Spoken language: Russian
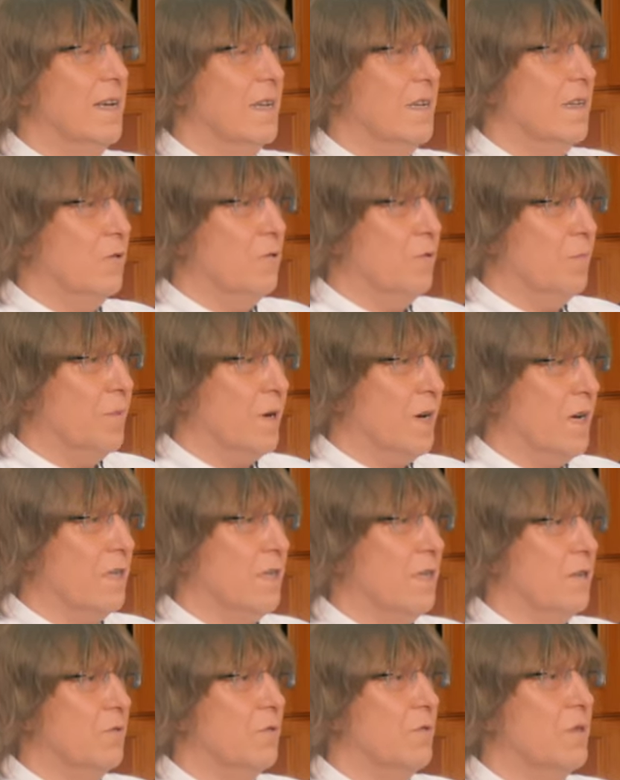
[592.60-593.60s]
Эту
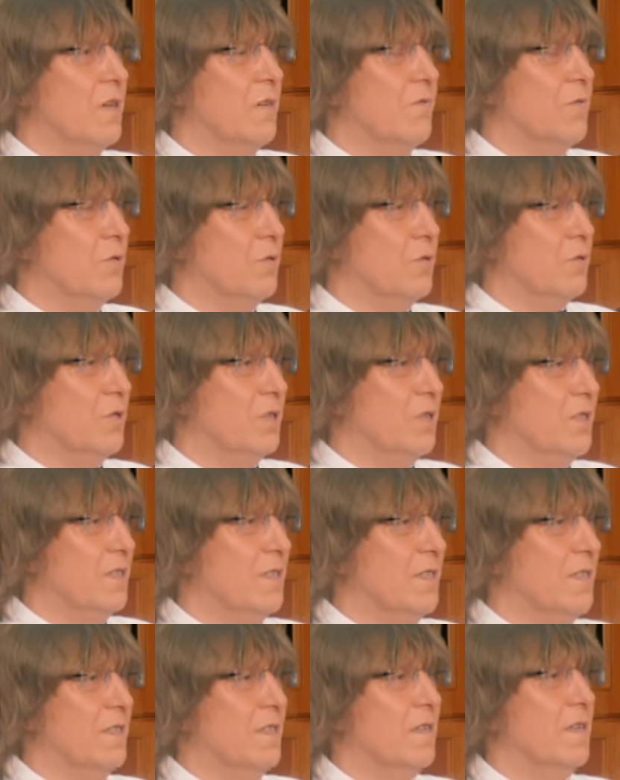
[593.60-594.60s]
практику я всю
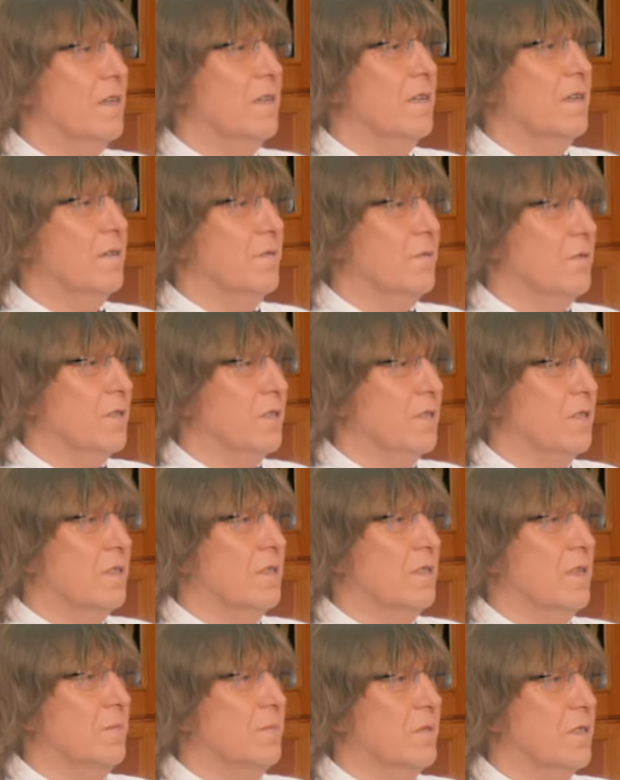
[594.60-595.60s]
жизнь, вот
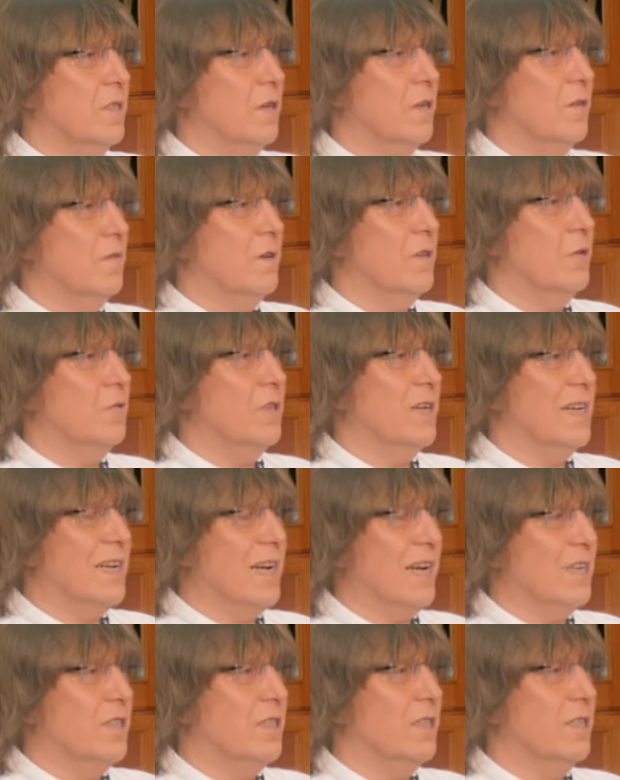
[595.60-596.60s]
с 72 -го года,
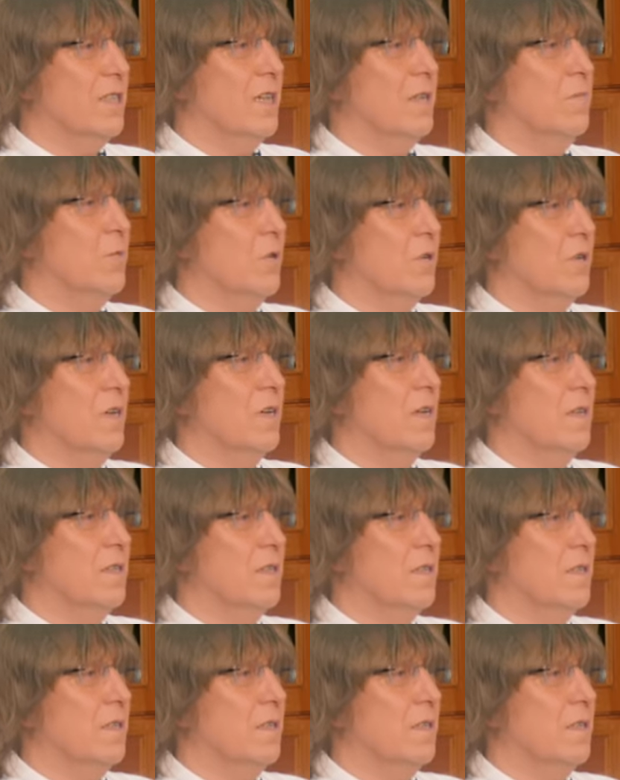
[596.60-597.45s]
каждый день много раз